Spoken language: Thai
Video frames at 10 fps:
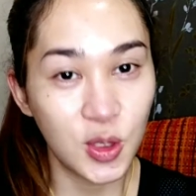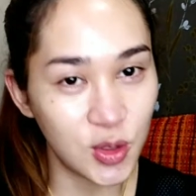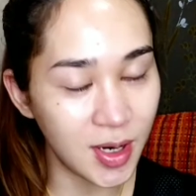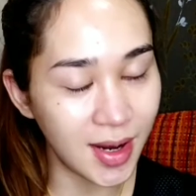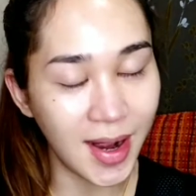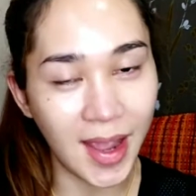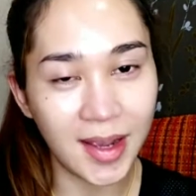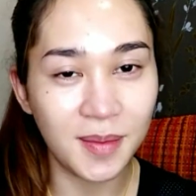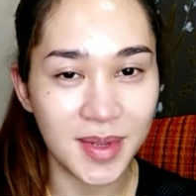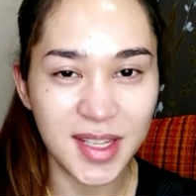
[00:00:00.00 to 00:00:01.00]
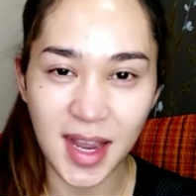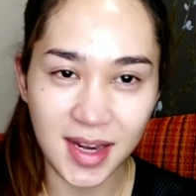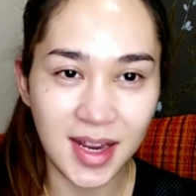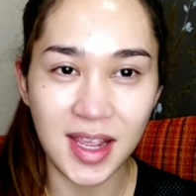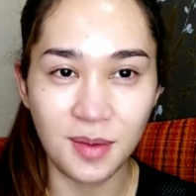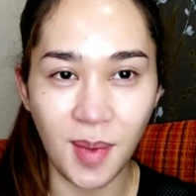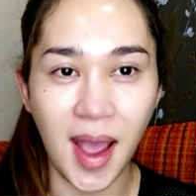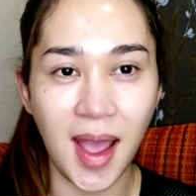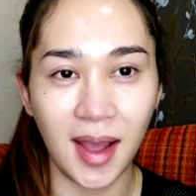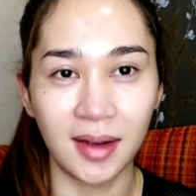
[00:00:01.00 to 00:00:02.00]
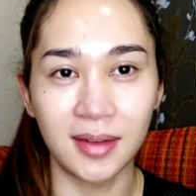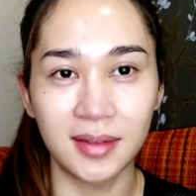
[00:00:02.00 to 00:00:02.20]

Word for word: ช่วงแรกๆคือมันใช้ดีมาก